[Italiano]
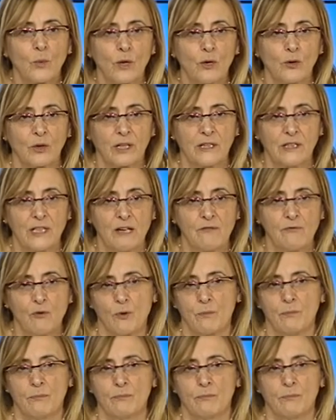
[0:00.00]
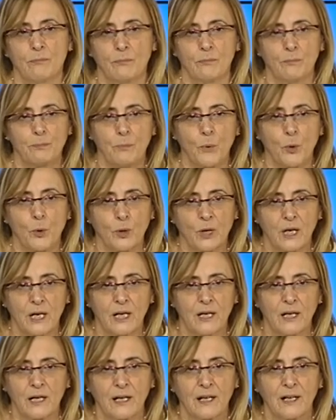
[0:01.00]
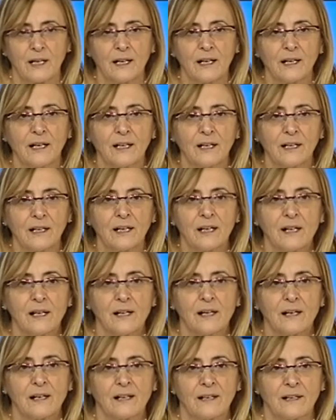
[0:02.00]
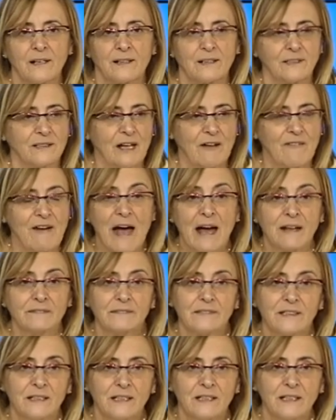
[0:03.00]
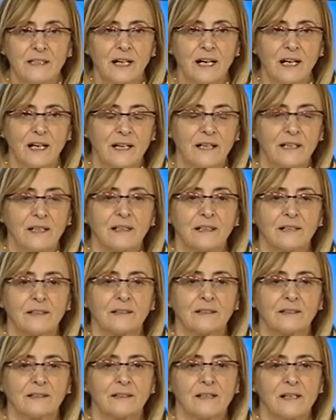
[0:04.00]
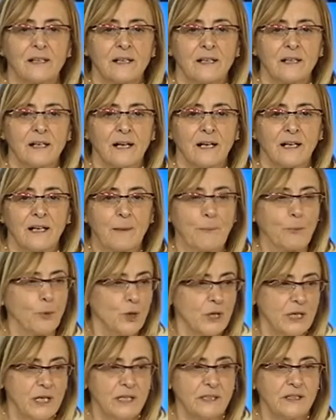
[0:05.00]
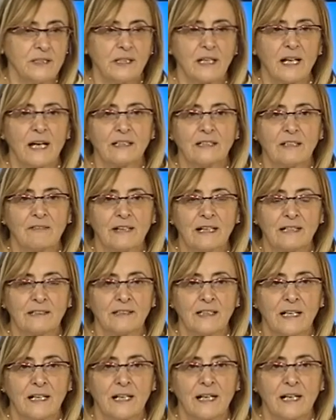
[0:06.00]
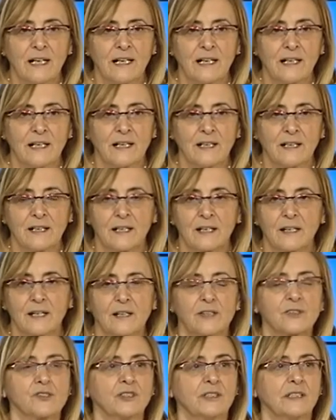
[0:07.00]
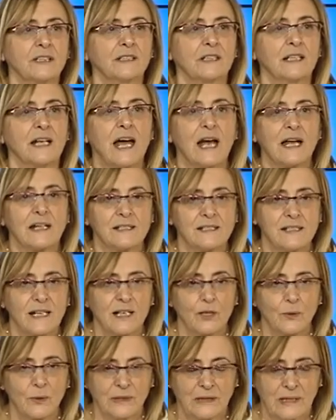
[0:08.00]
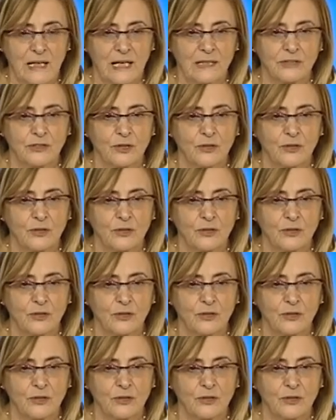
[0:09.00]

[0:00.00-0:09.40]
quello che devo mh, mm, porre eh, eh, davanti a, alla politica, davanti alla mm, Però bisogna prescindere